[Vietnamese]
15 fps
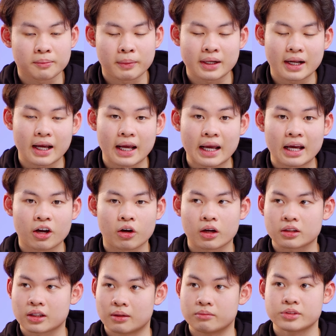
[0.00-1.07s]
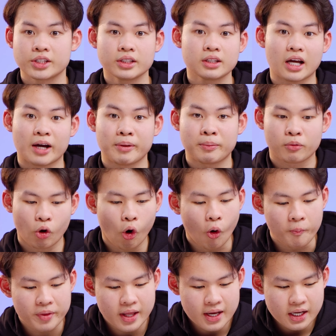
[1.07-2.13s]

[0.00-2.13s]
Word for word: iPad Air hoặc thậm chí là iPad Pro